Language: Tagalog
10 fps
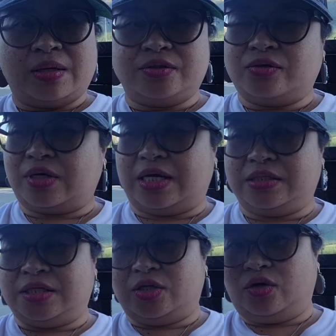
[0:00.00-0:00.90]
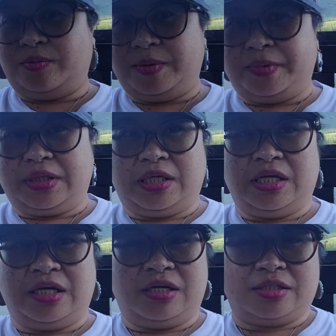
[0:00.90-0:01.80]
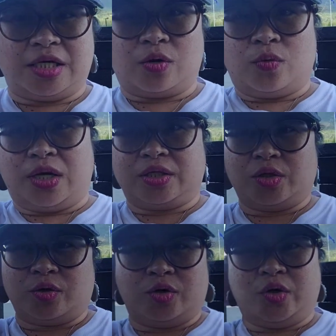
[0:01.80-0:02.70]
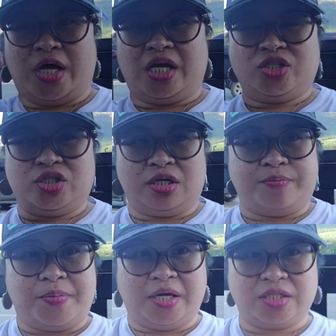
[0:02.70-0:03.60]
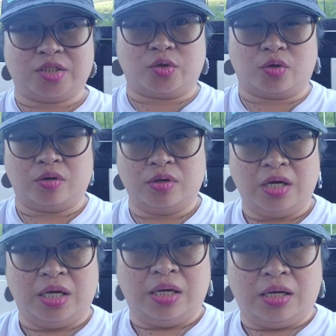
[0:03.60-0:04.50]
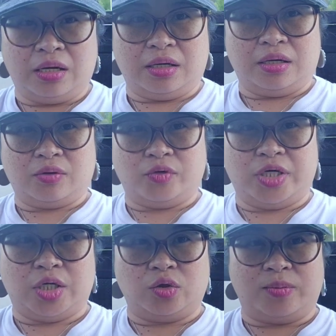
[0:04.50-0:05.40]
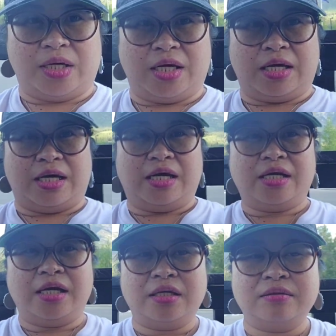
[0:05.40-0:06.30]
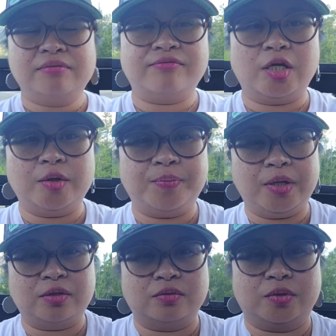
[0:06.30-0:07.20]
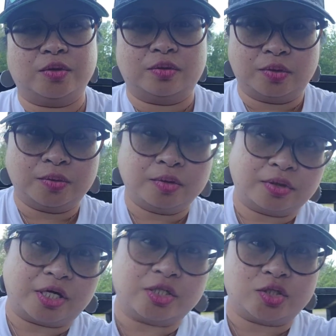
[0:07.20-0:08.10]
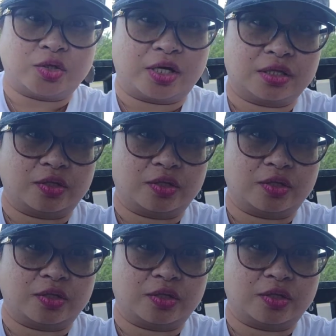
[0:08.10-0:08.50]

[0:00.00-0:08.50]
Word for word: So guys, dito kami magdi-dinner sa Quattro Asian Bistro according to Maring Karen, Filipino restaurant